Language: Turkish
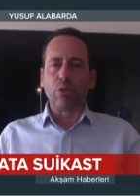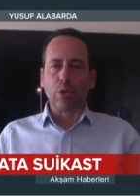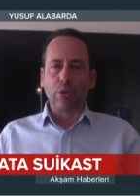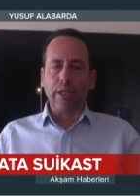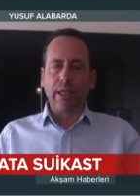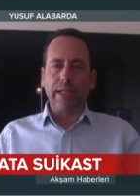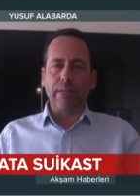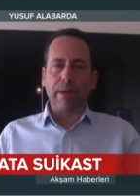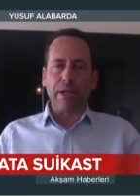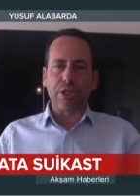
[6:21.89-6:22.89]
bu konuyla
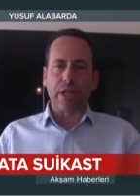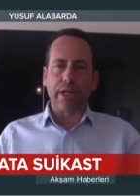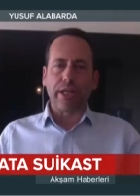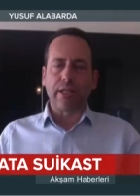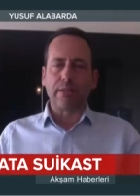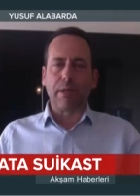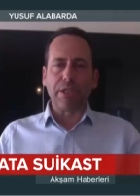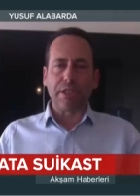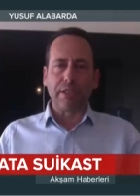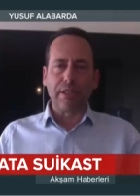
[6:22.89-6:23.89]
ilgili pençe harekatı
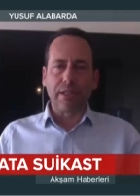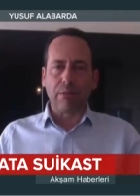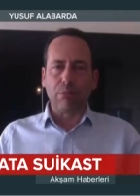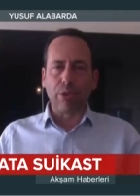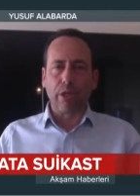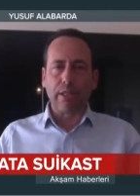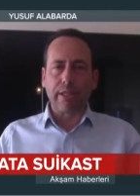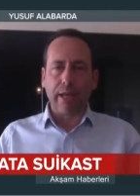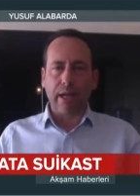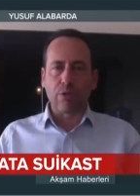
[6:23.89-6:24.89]
başladığından bu
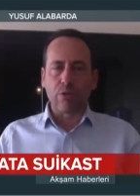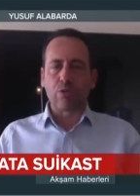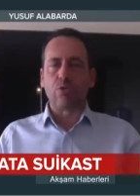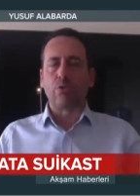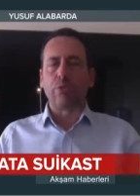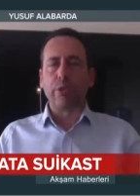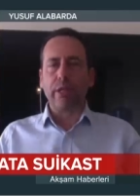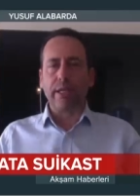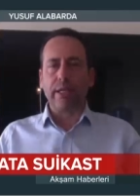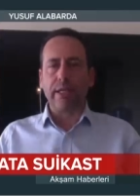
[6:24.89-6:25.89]
yana teyakkuz durumu
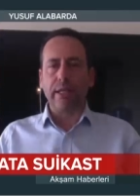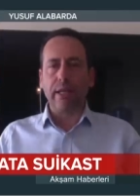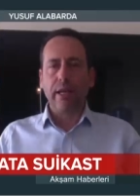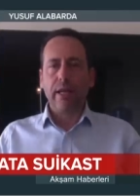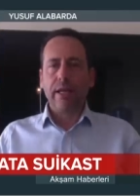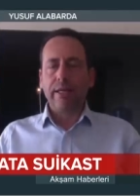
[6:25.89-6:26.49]
ile ilgili